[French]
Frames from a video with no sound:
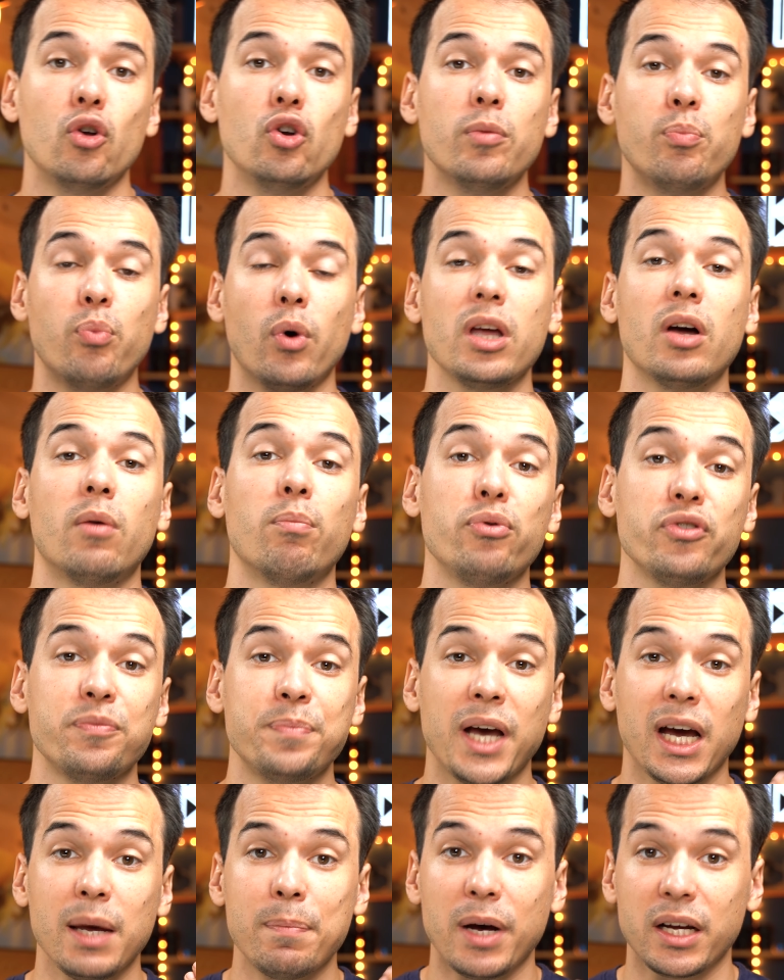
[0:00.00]
Le poids est en plus
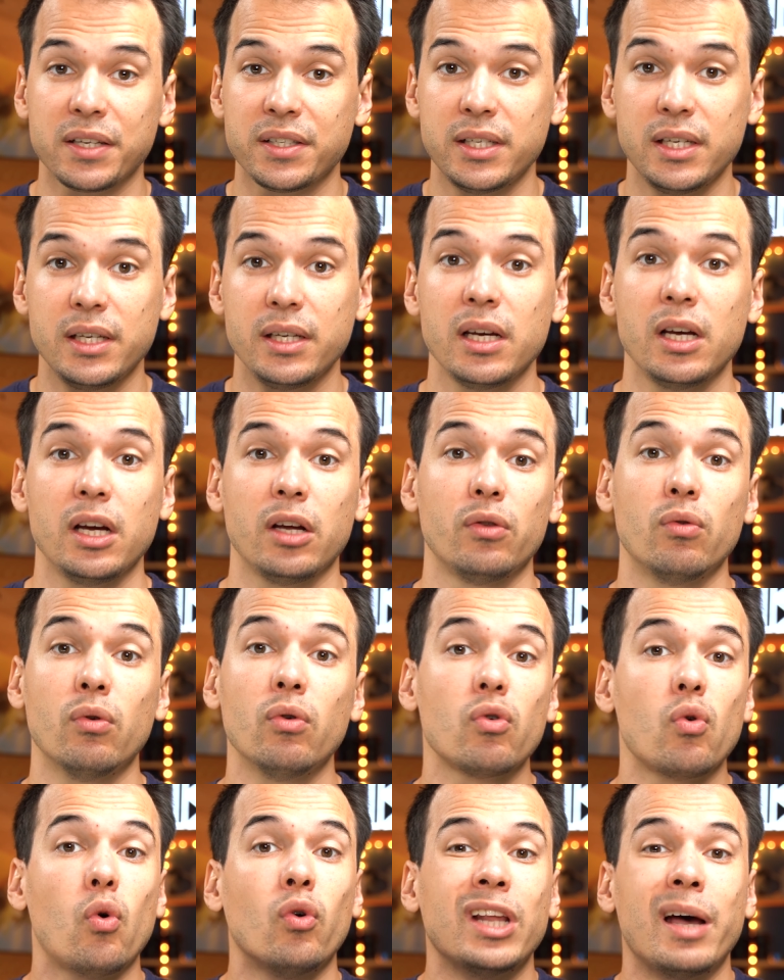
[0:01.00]
bien réparti,
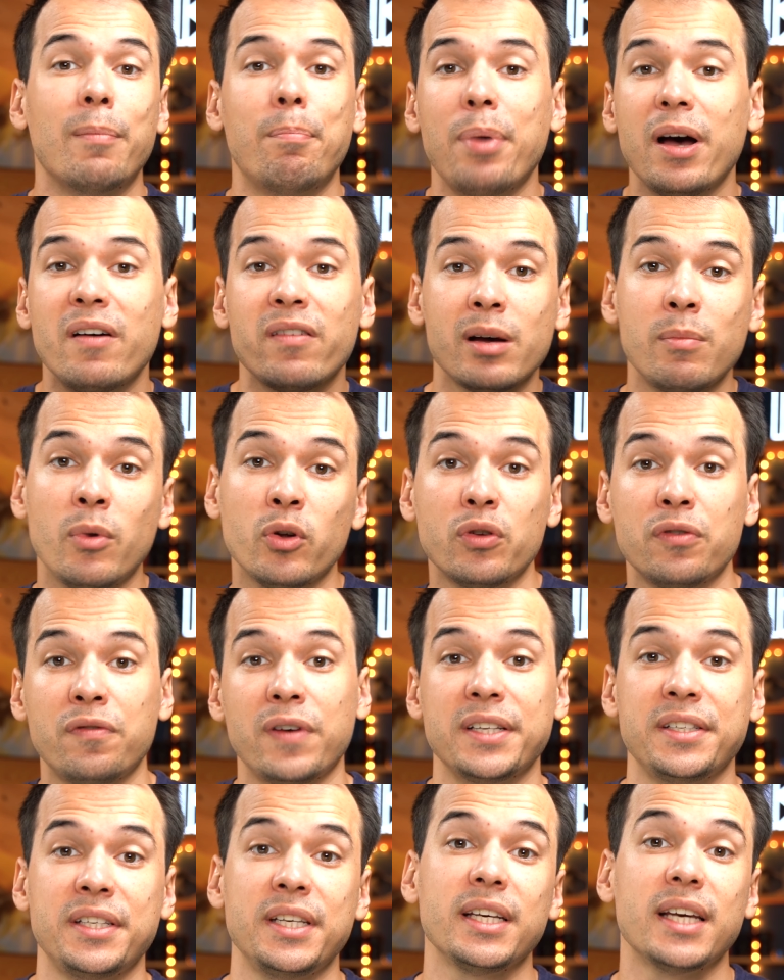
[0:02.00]
donc on n'a pas vraiment de
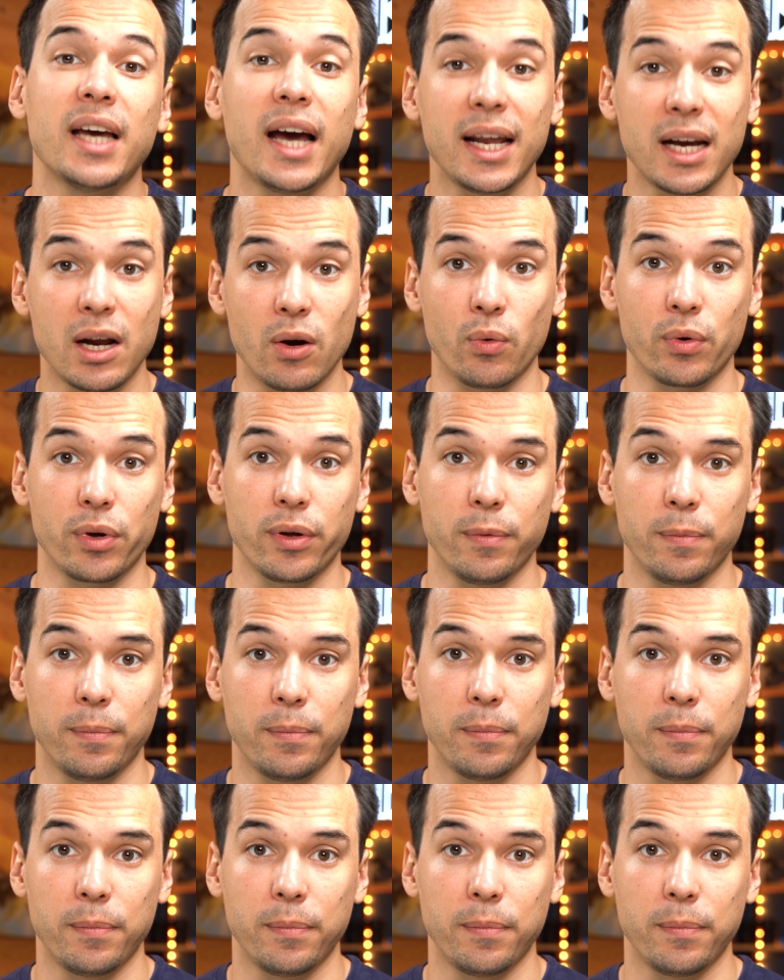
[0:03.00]
fatigue à la longue.